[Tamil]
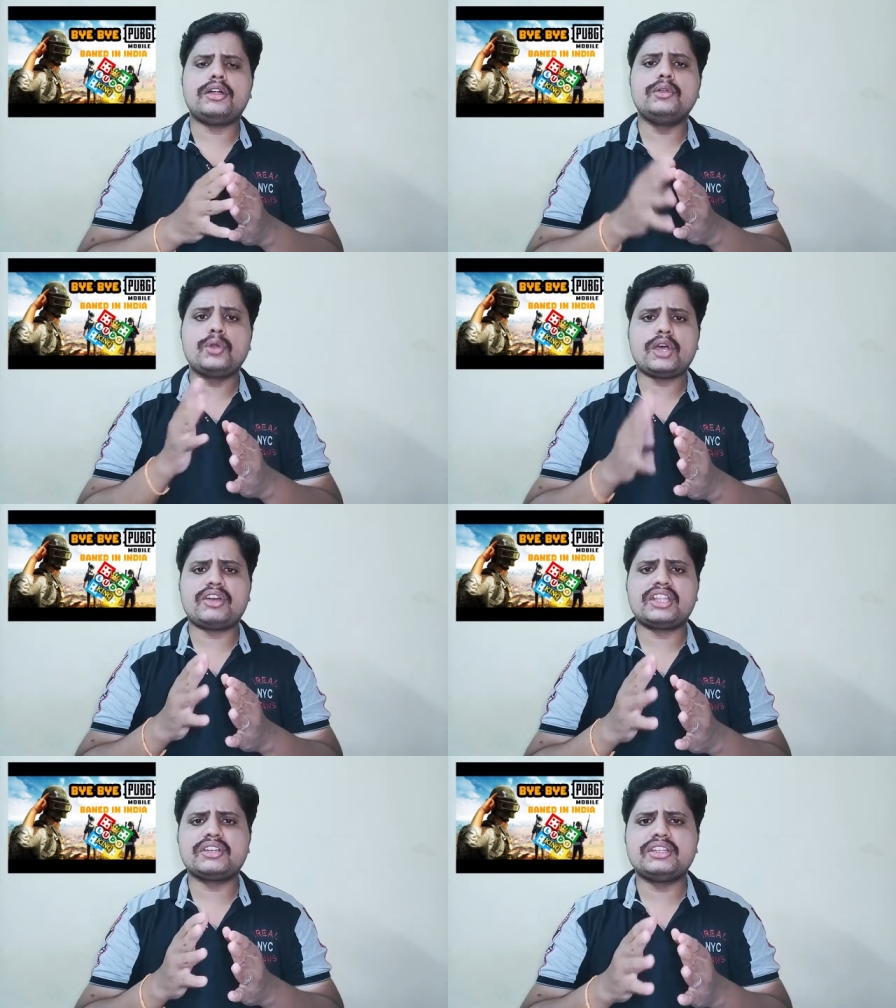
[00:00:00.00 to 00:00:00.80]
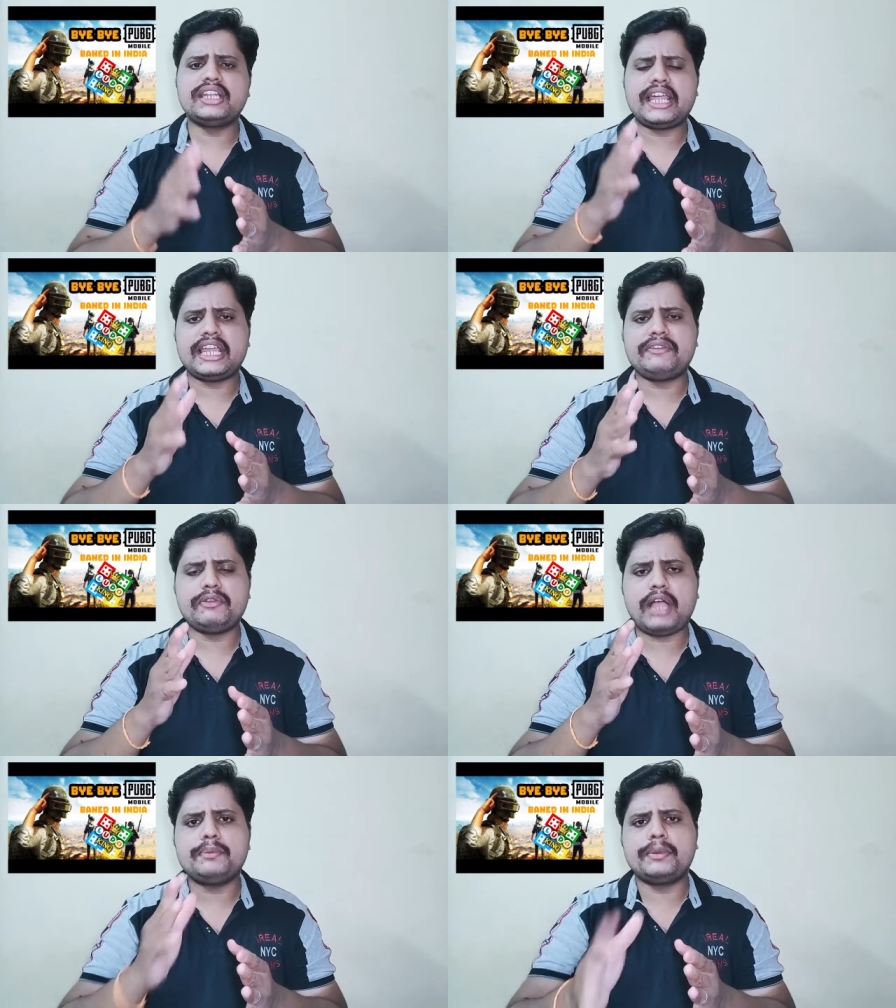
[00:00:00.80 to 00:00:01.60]
லூடோ வரதுக்கு வந்து நிறையவே
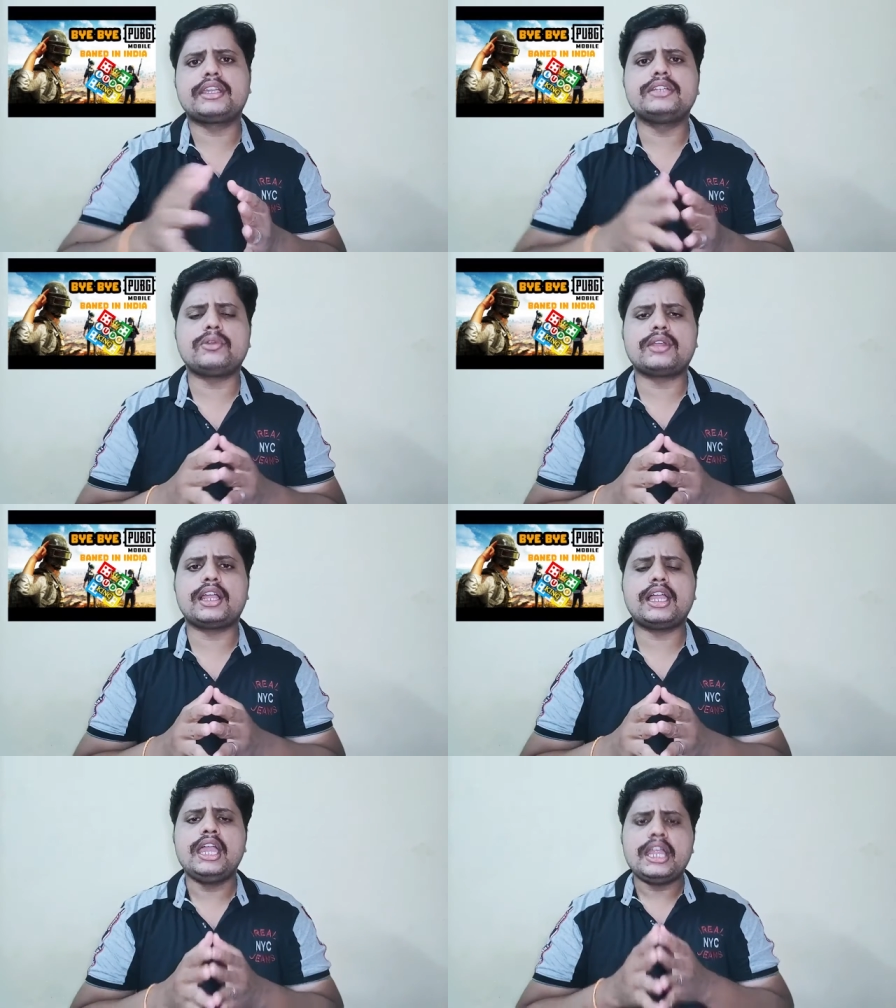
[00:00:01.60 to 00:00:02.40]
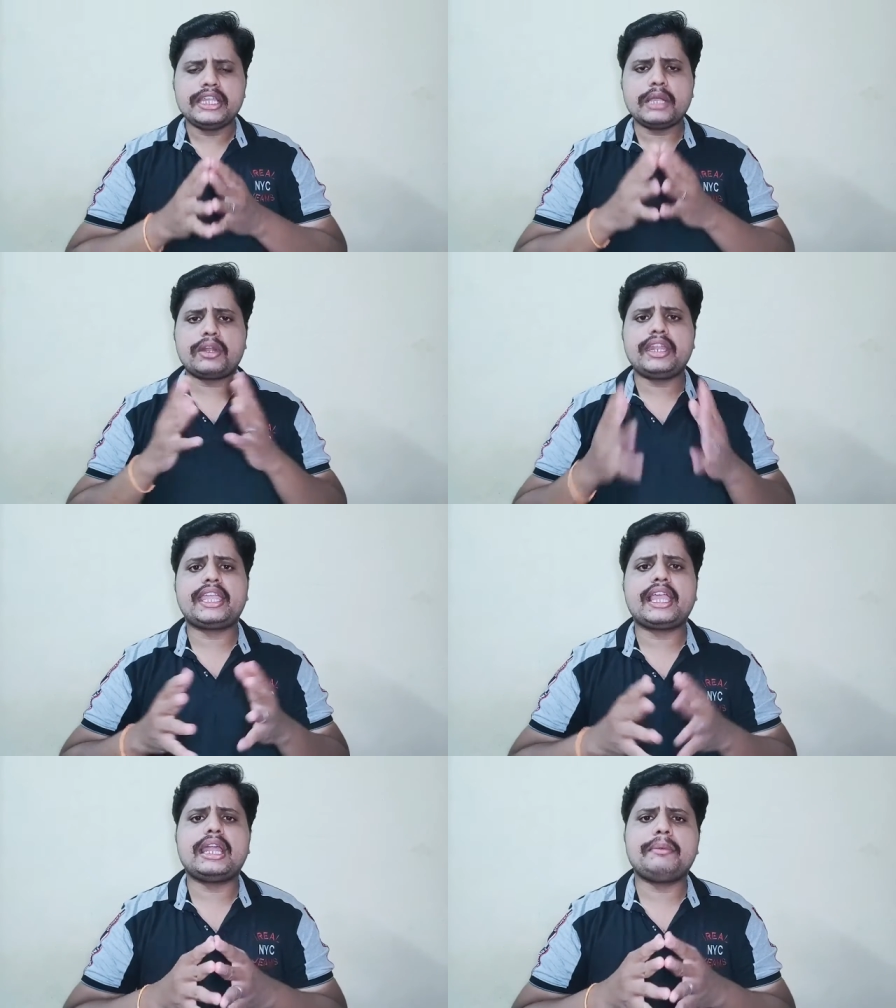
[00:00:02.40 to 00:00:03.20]
வாய்ப்பு இருக்குன்னு சொல்கிறாங்க நீங்கள் உடனே
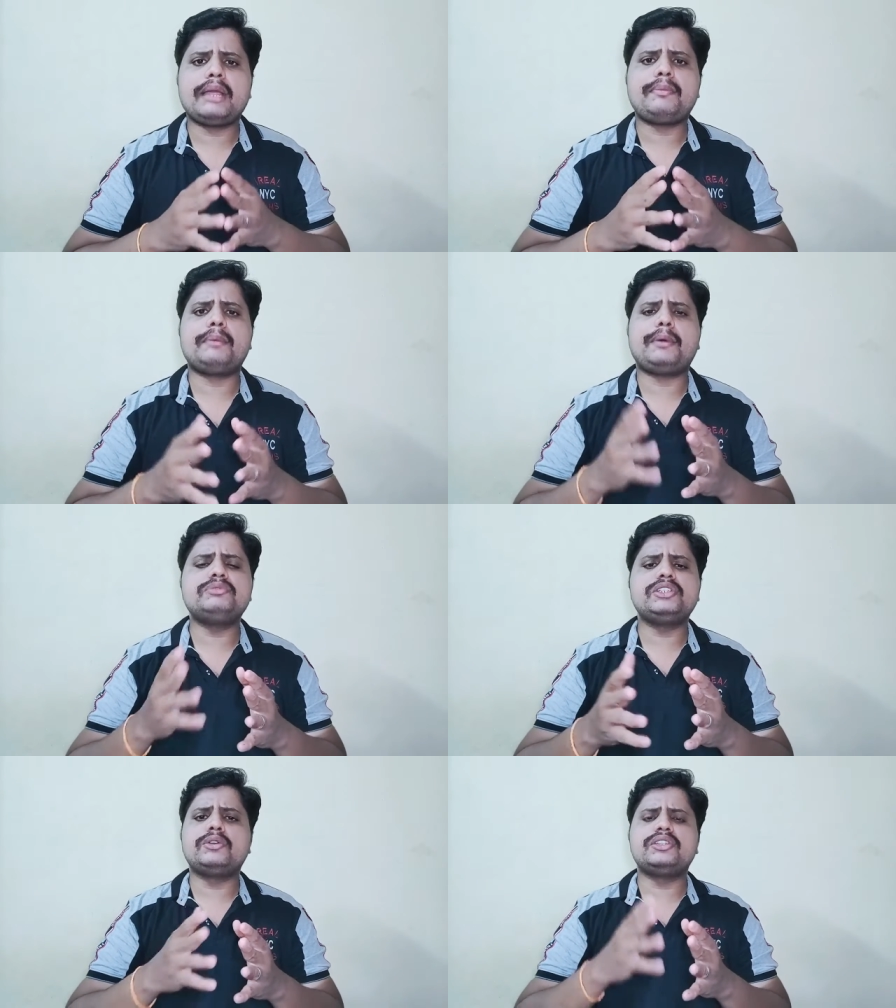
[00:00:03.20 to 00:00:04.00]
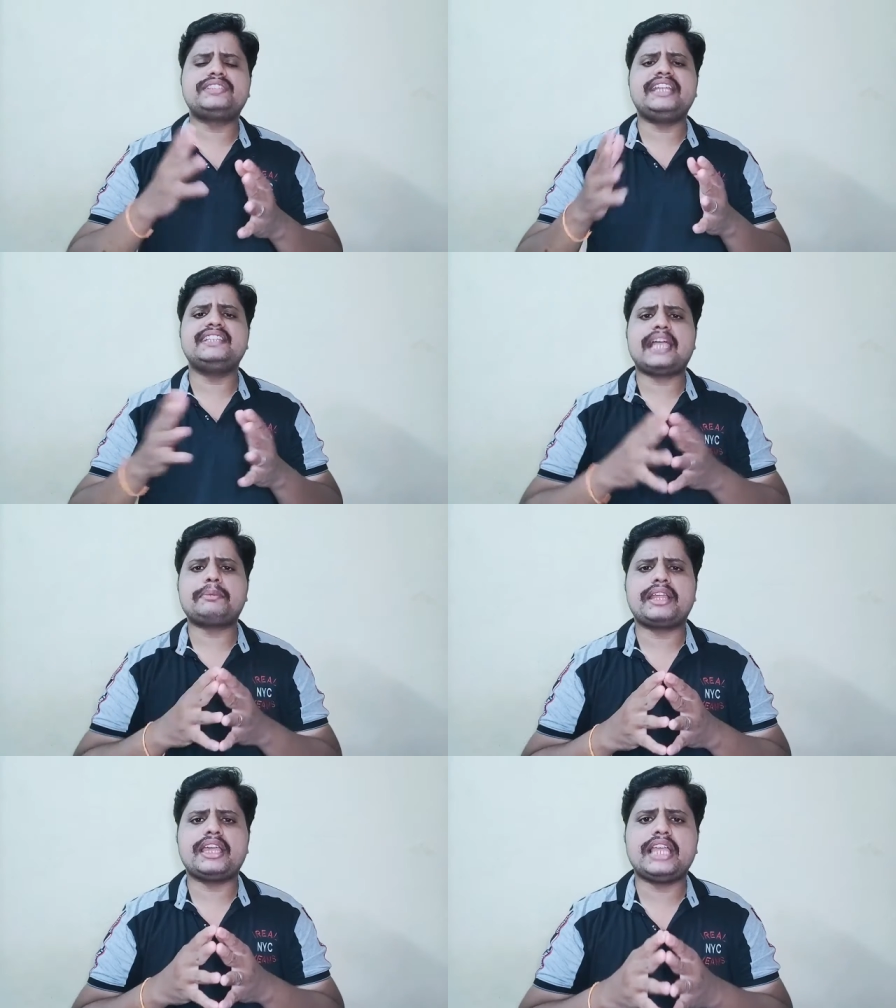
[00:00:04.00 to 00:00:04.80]
கேட்கலாம் என்னப்பா பப்ஜி ஒன்றும் சைனீஸ் ஆப்
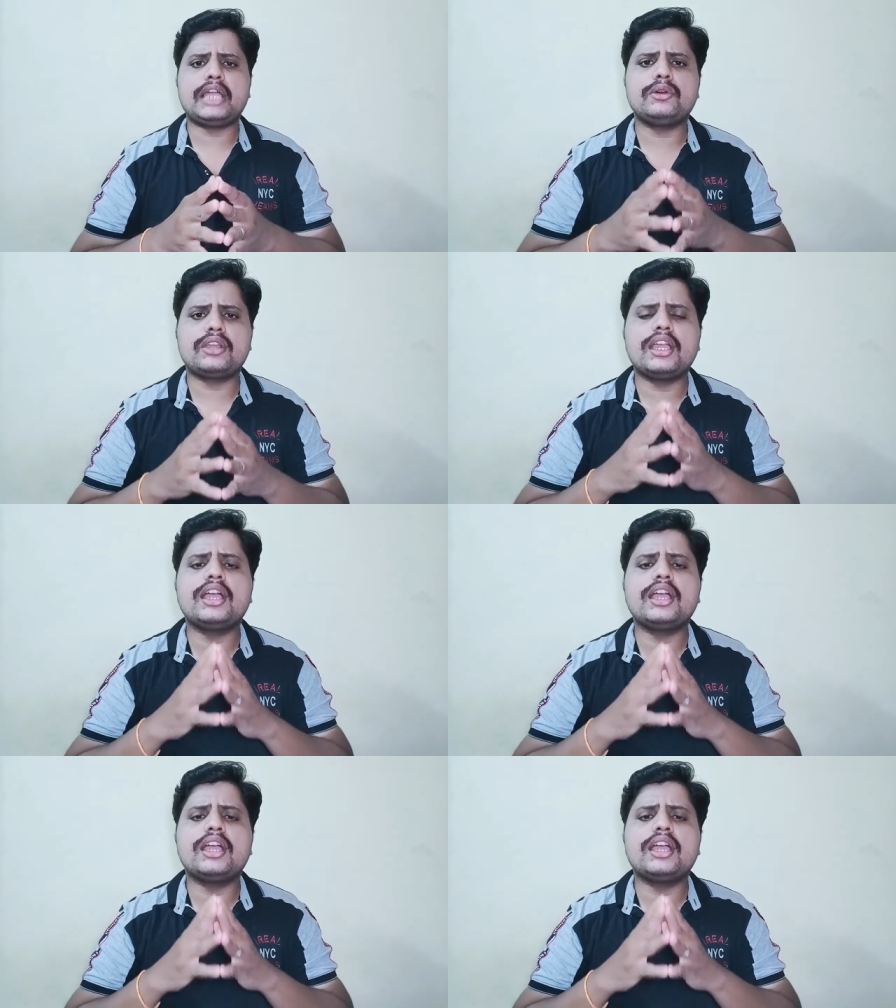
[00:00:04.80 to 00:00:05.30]
கிடையாது அது ஒரு